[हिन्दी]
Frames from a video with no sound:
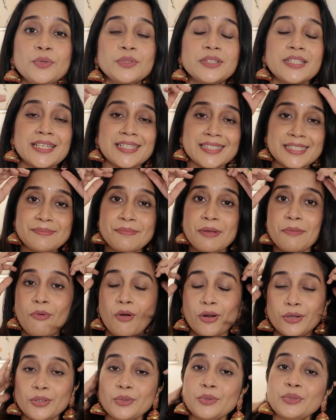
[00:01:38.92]
होती हैं जिसमें
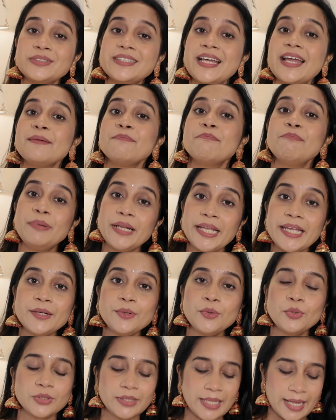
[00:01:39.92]
बॉर्डर होता है एंड
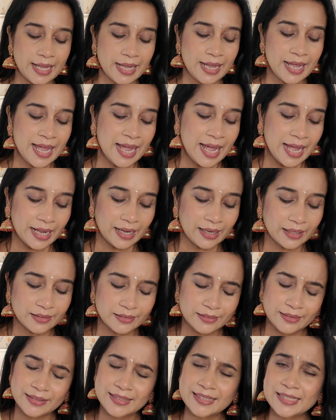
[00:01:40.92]
प्लेन होता है
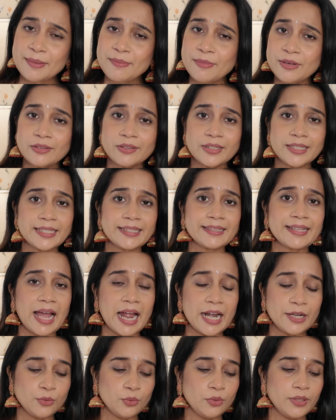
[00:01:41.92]
सिमिलरली
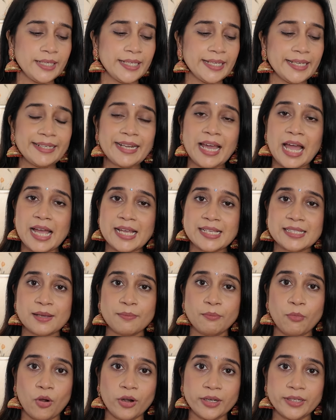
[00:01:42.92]
दैट ओनली इट हैज़
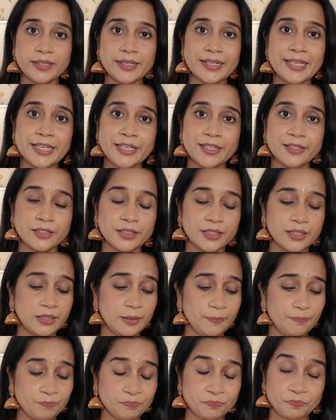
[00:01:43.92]
अ बॉर्डर
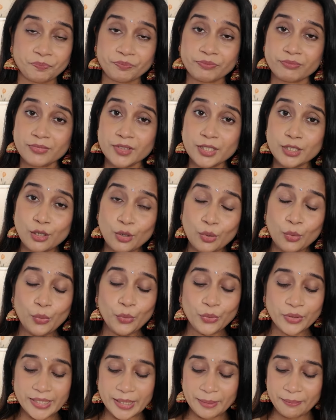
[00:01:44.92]
हीयर
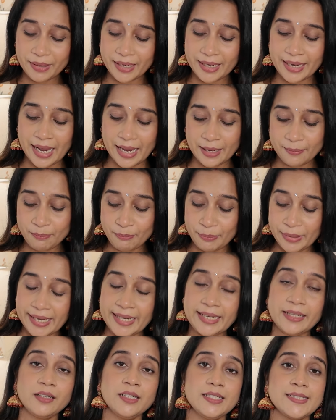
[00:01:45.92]
कुर्ते में एंड प्लेन